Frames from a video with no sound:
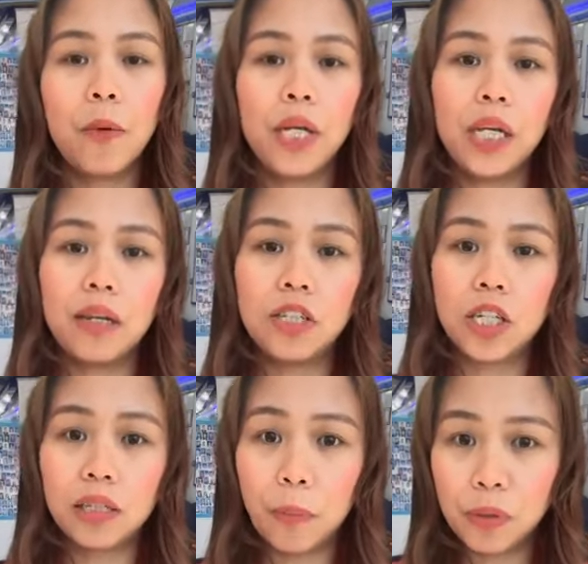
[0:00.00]
Pwede rin
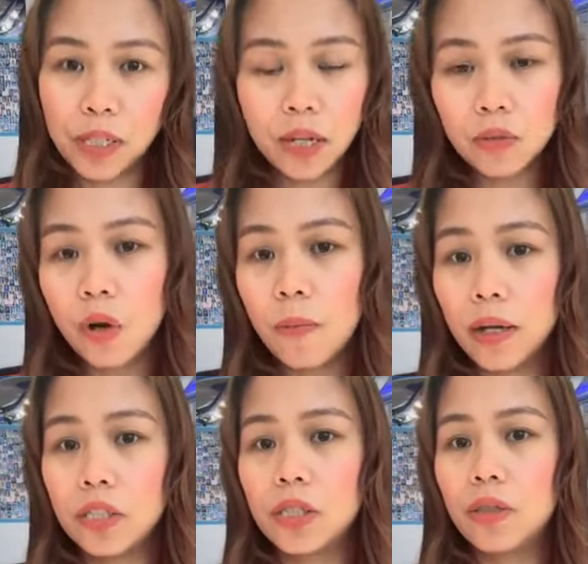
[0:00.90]
siyang tapusin ng 2
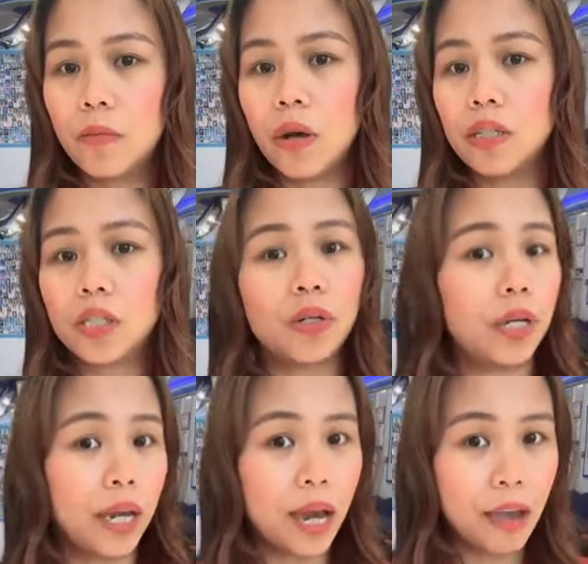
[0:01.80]
months, 3 months,
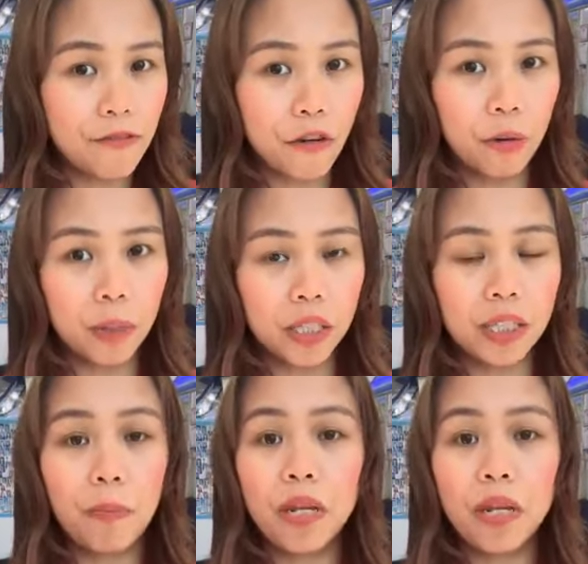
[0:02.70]
or kaya ay 4 months.